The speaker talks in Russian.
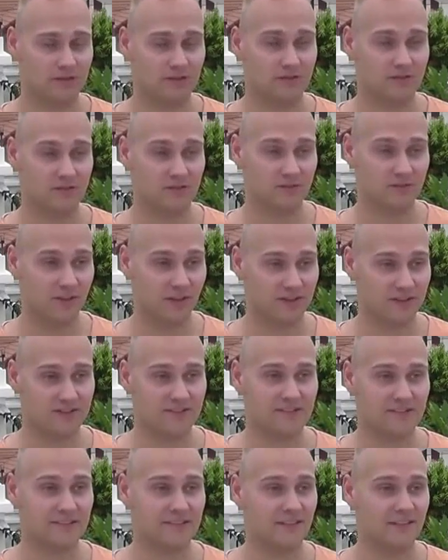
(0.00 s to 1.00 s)

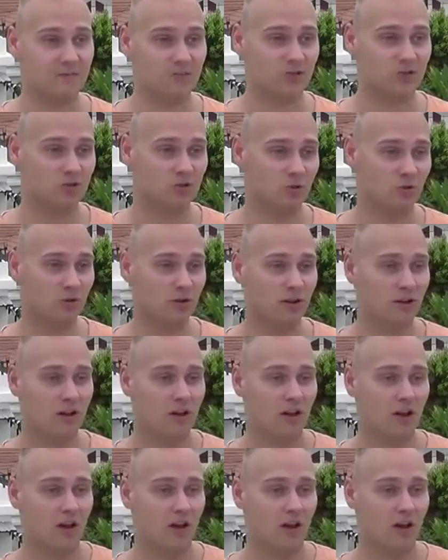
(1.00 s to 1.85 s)
связано? С тем, что